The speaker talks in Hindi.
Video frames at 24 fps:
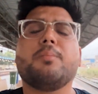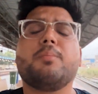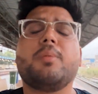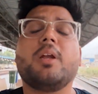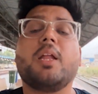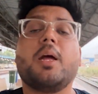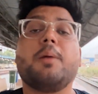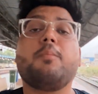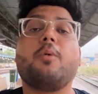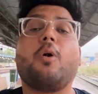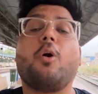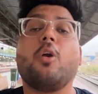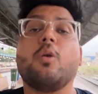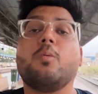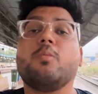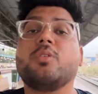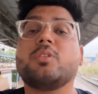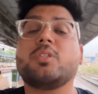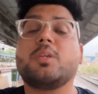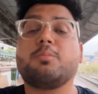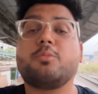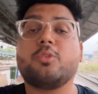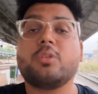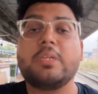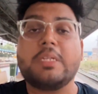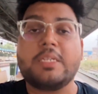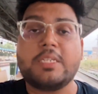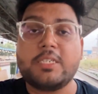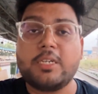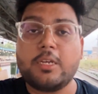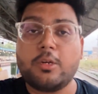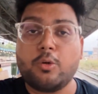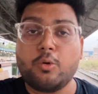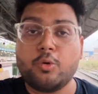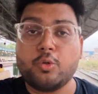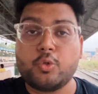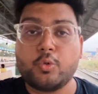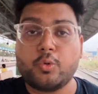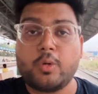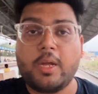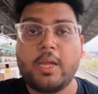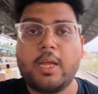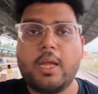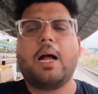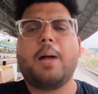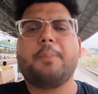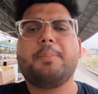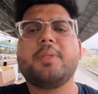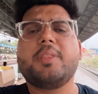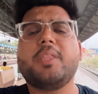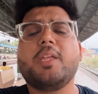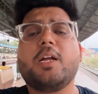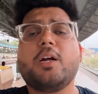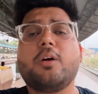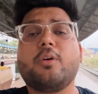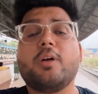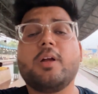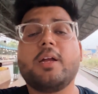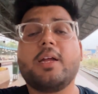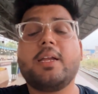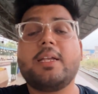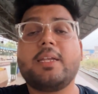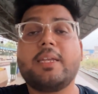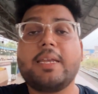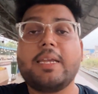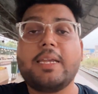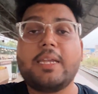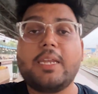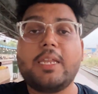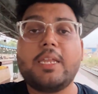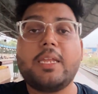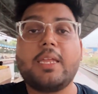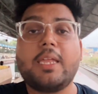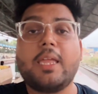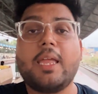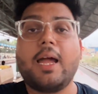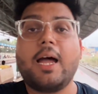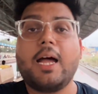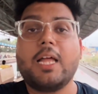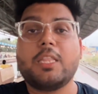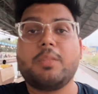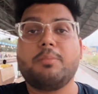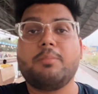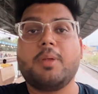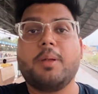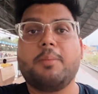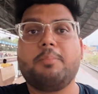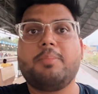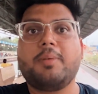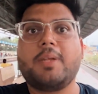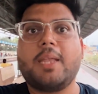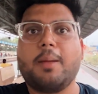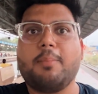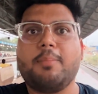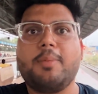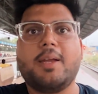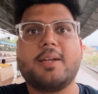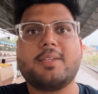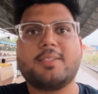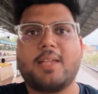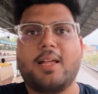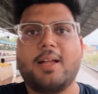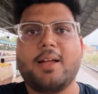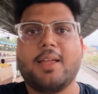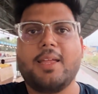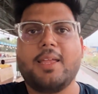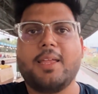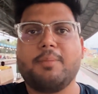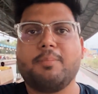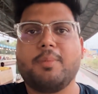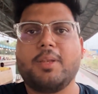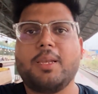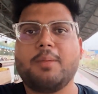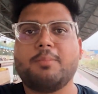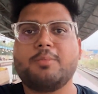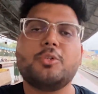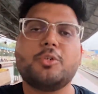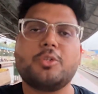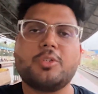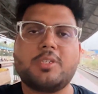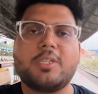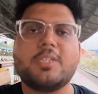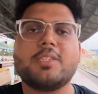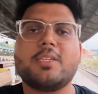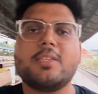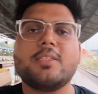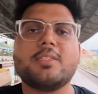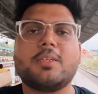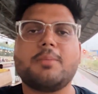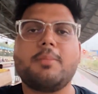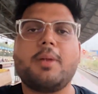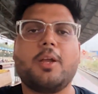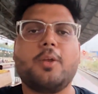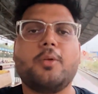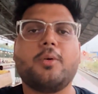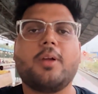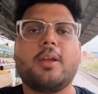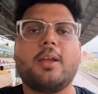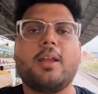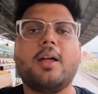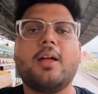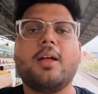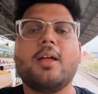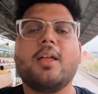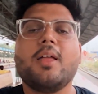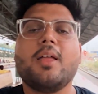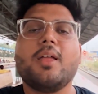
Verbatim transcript: बट अब ऑलमोस्ट सबको डिजिटल हो चुका है आपने देखा होगा कि टीटी के हाथ में अब टैबलेट्स आ गए हैं मतलब जो स्टेशन से बैठोगे ना